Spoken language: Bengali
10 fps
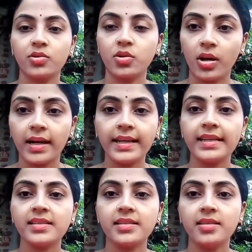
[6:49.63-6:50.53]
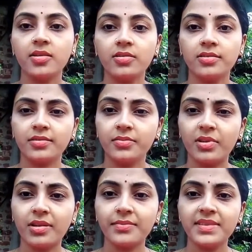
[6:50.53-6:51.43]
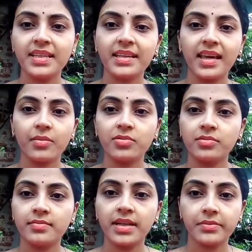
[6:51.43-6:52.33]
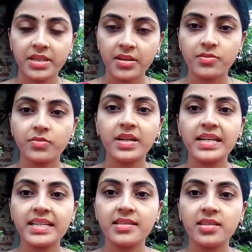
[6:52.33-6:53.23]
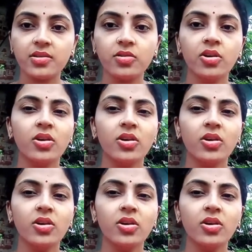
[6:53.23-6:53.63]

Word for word: তো সকালে এসেছিল তো আমি বললাম যে কেমন মানে আমার শাশুড়িমা নিচ্ছিল